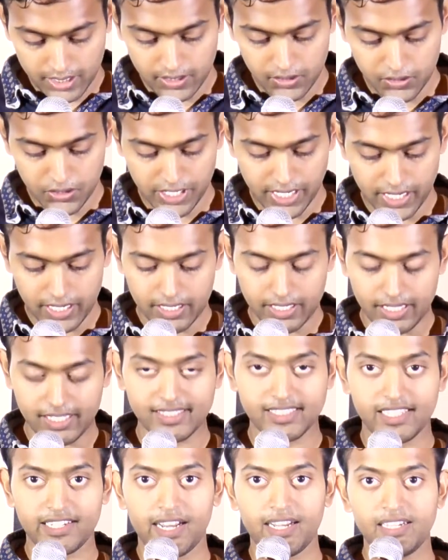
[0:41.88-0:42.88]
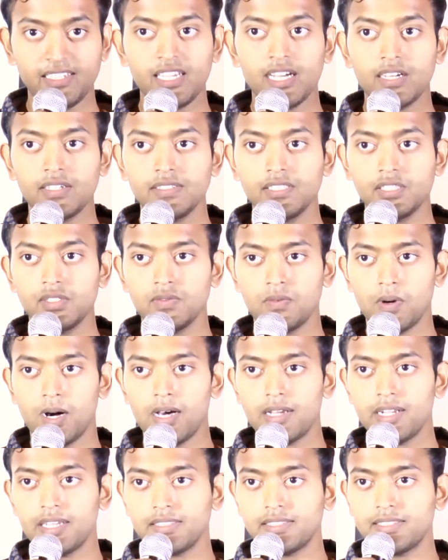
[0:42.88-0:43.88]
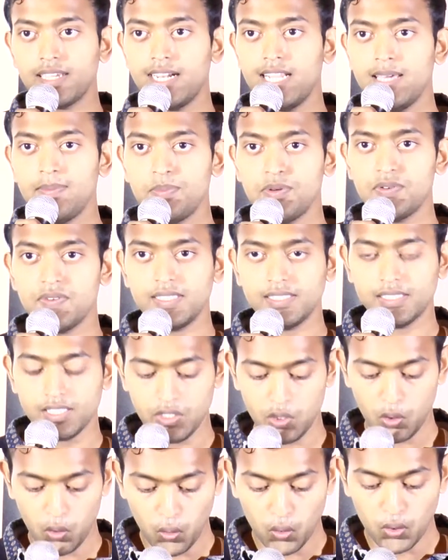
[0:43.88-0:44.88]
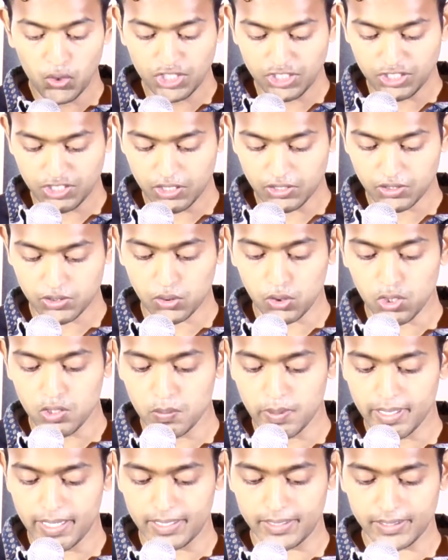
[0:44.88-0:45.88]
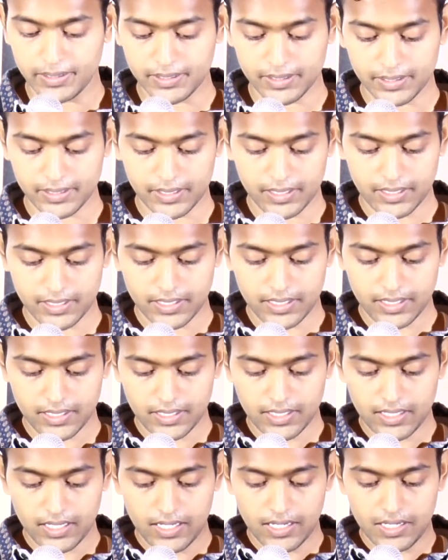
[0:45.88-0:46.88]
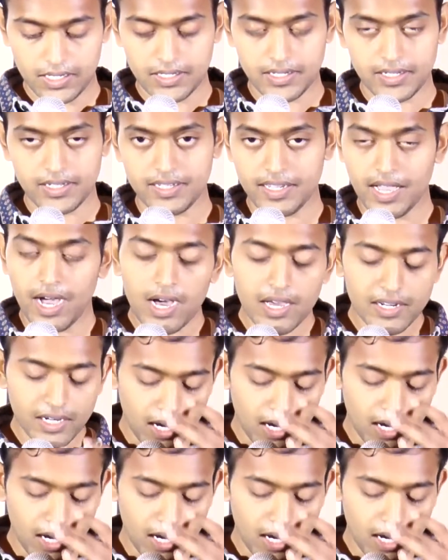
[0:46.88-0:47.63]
லூயா இந்த ரெண்டாவது வார தலைப்பு வந்து ஹூ இஸ் அ சோல் வினர் யார்